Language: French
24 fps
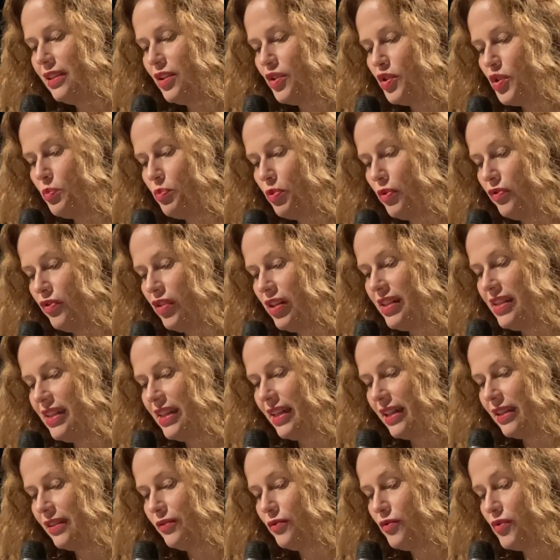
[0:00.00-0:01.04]
Je peux vous le
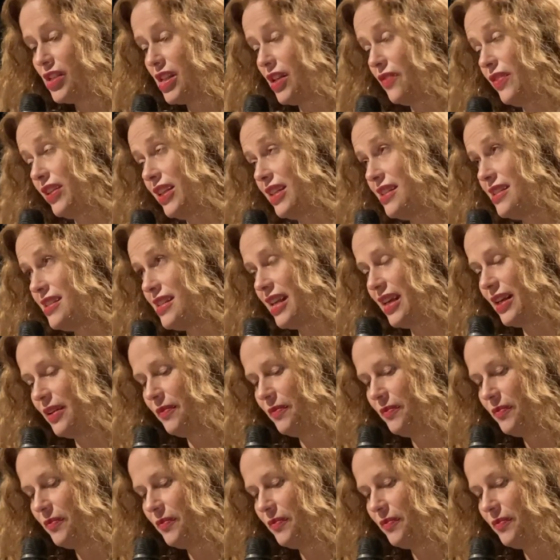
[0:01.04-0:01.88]
dire, vous savez qui c'est.